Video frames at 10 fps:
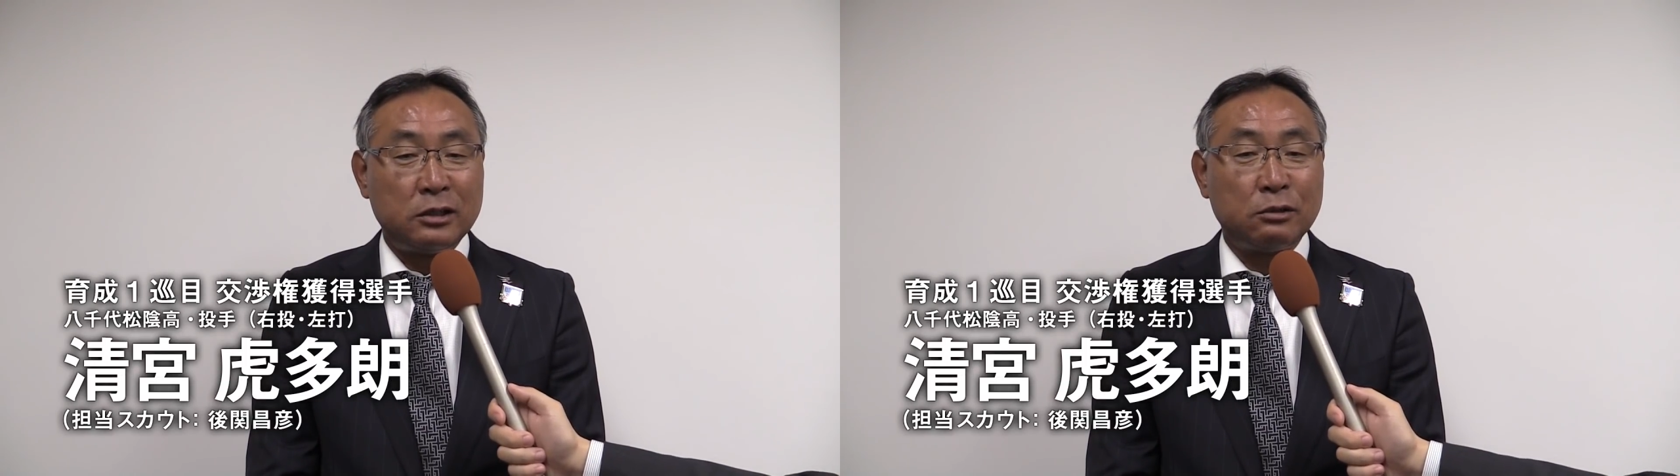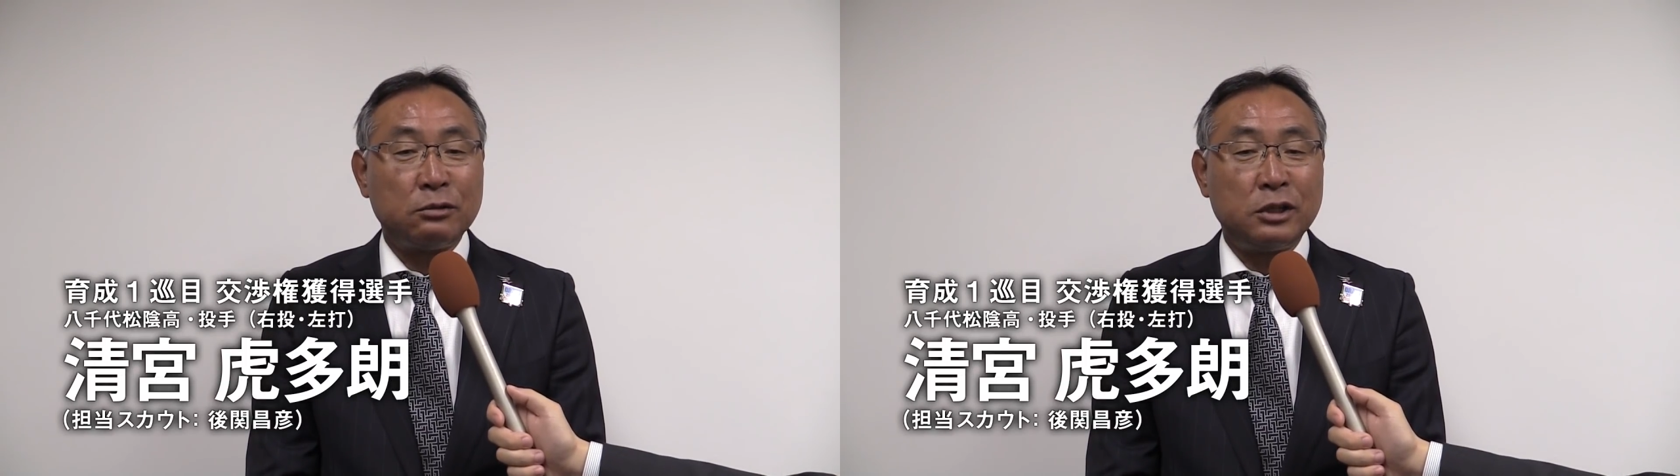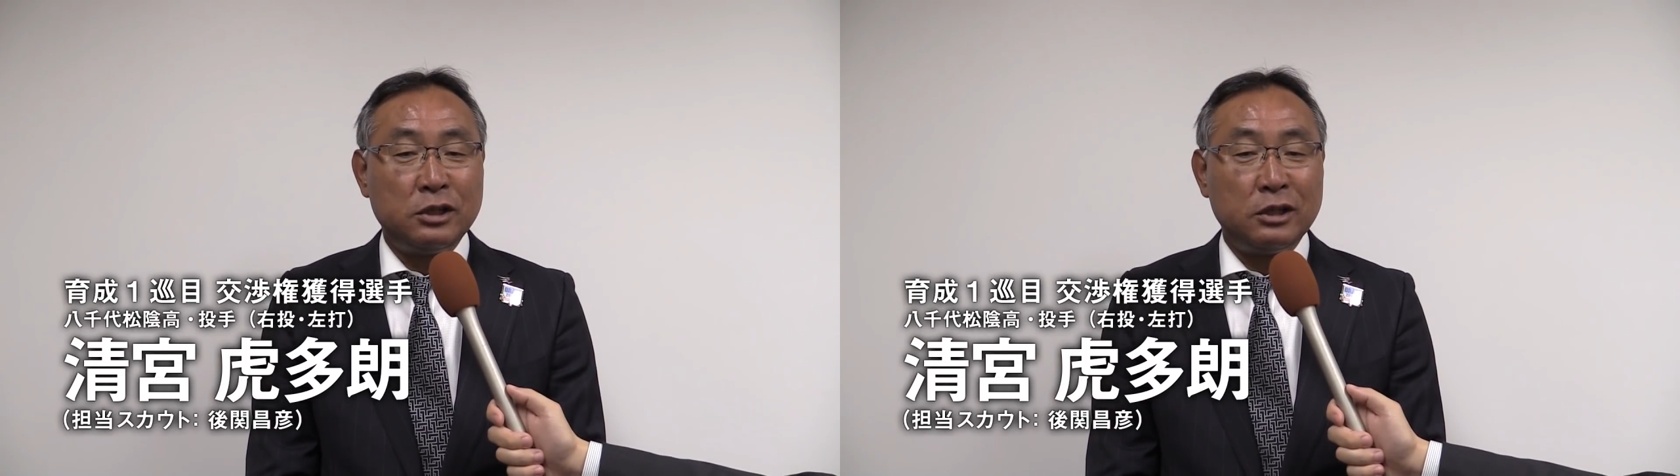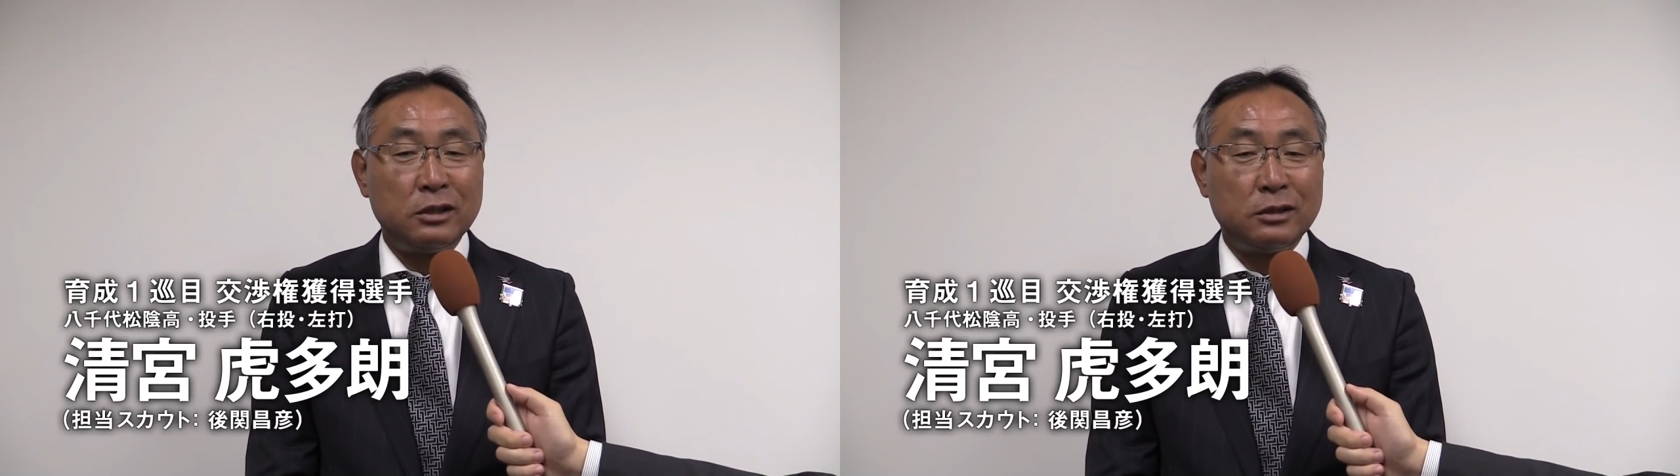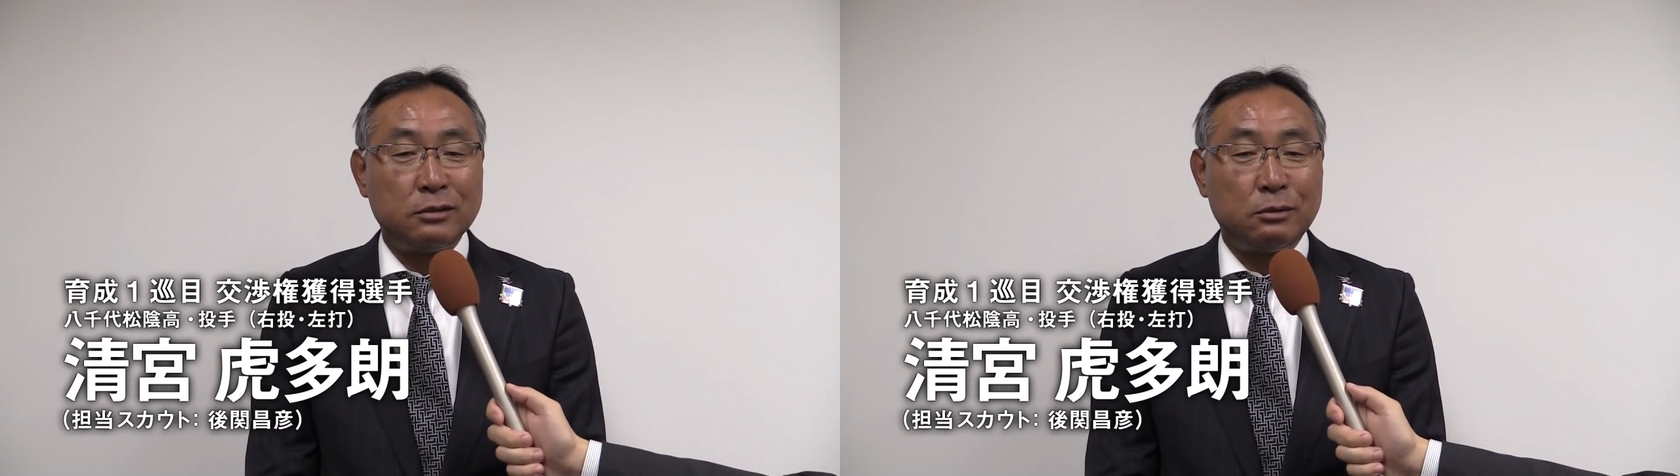きた時
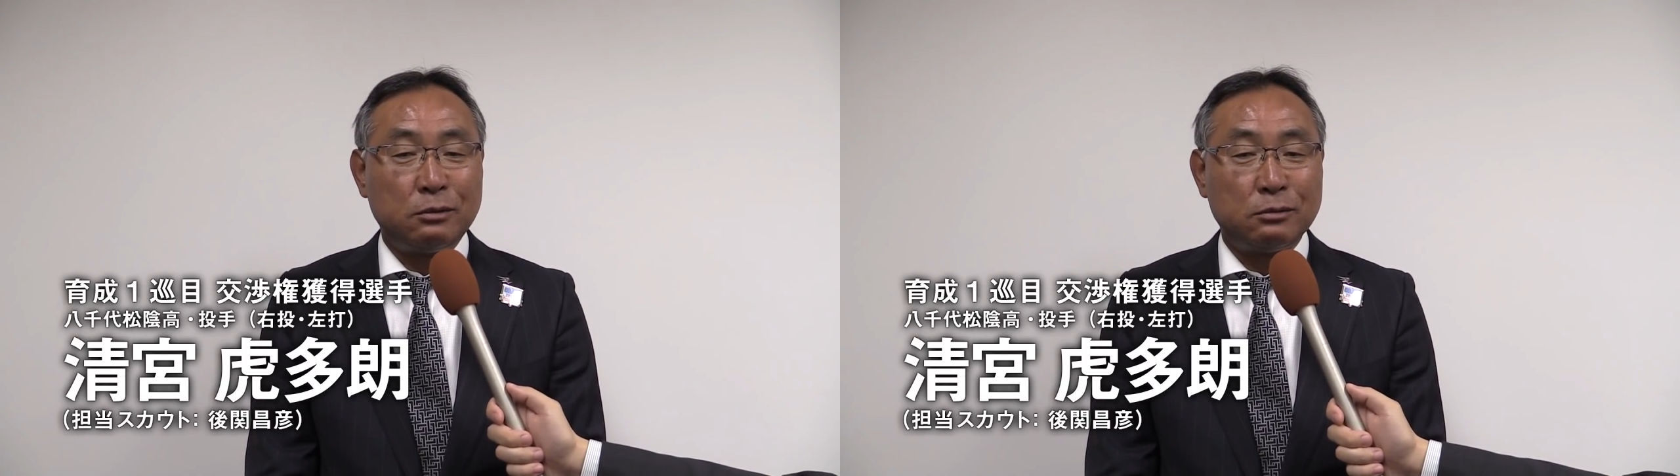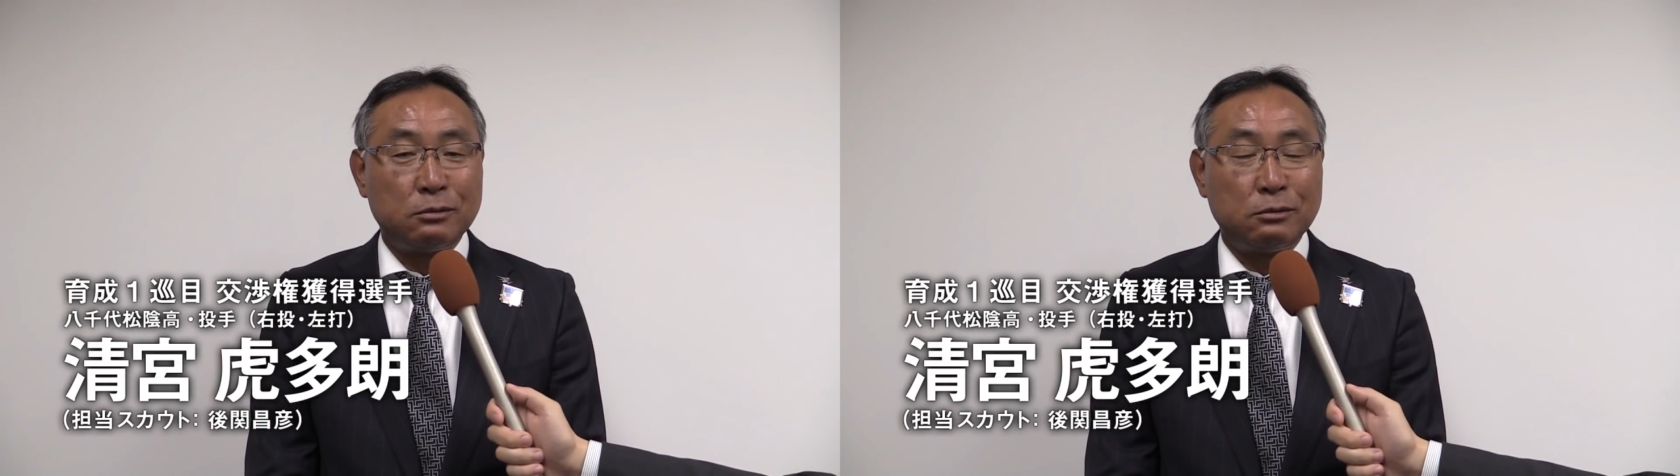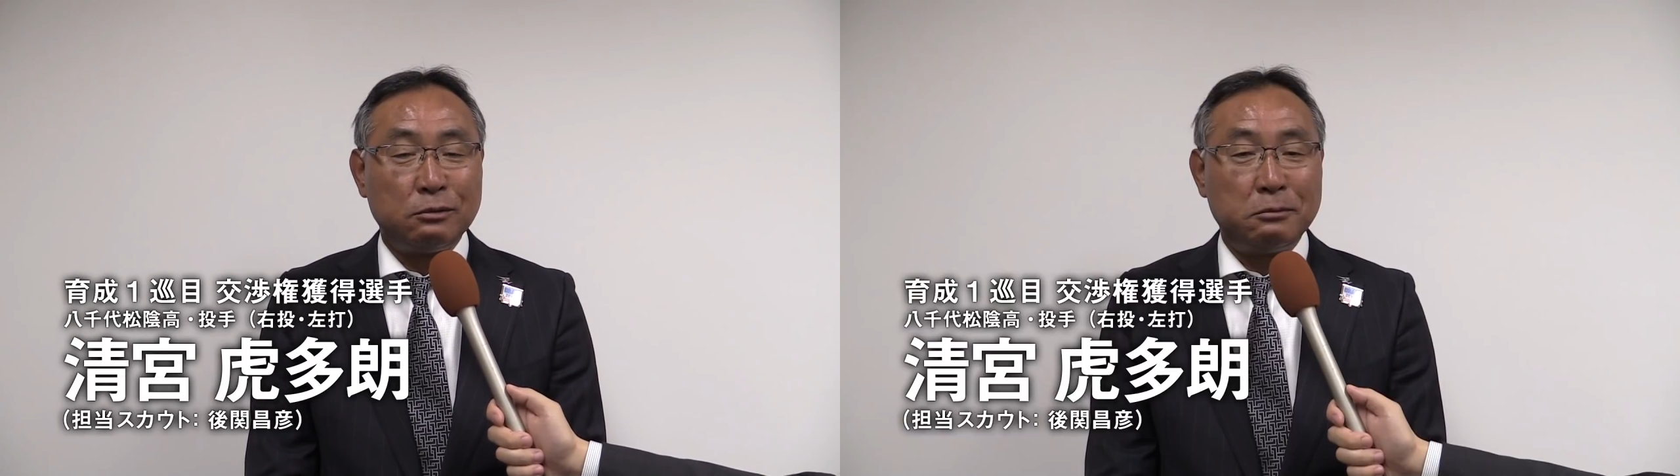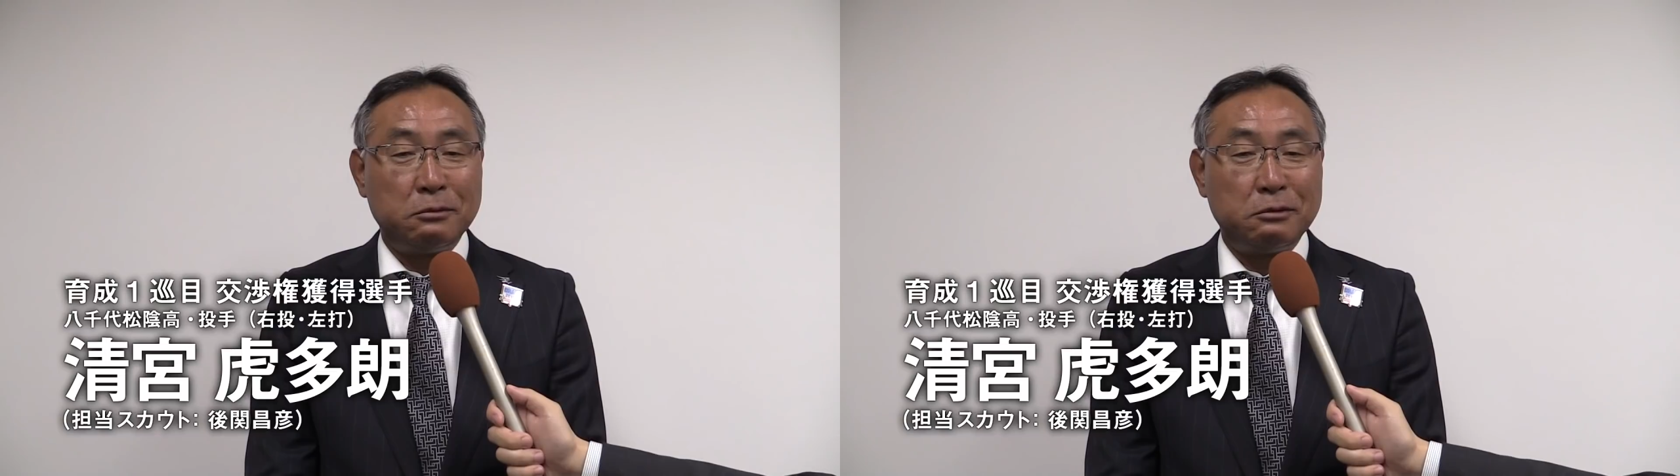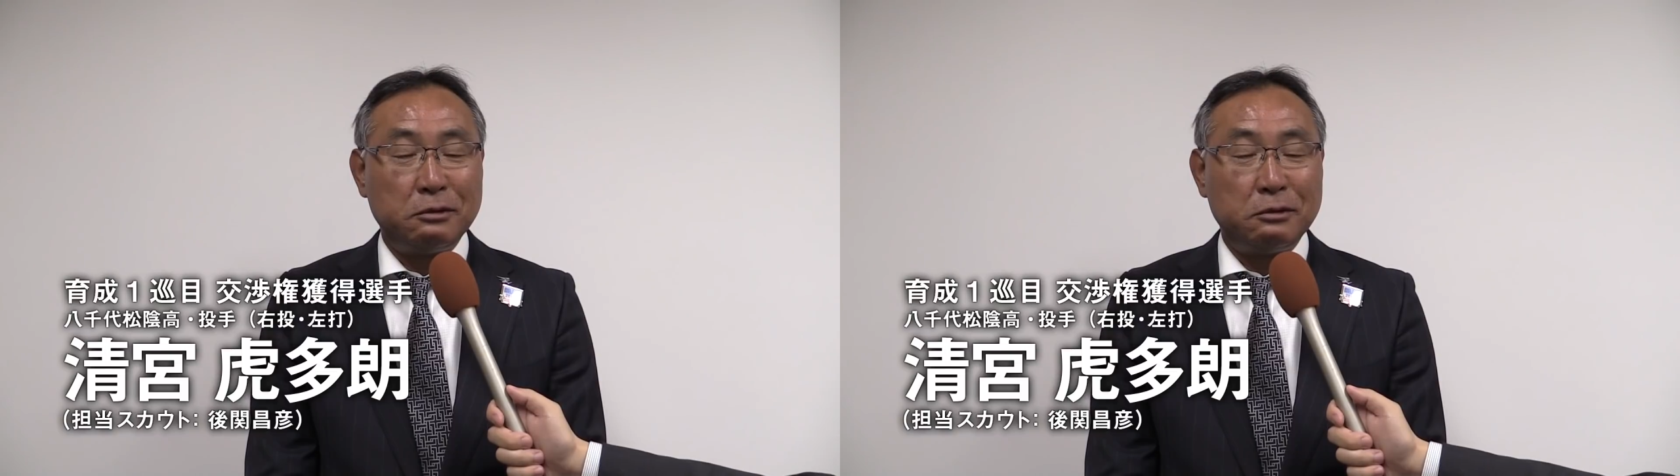にそれこそ